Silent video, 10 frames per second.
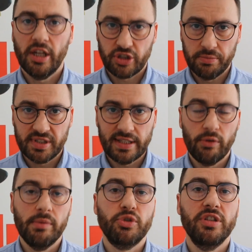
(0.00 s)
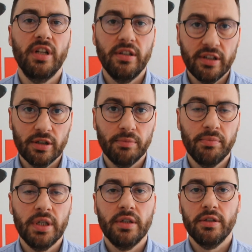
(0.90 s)
Naszym stałym
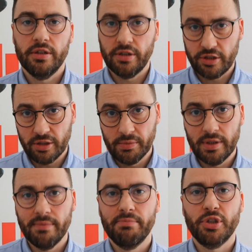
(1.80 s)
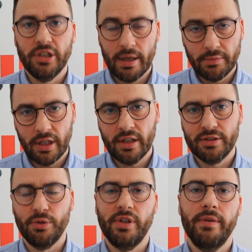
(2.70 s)
czytelnikom życzymy przyjemnej
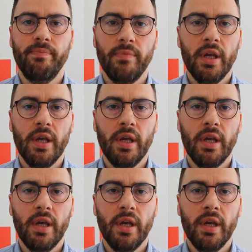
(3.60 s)
lektury,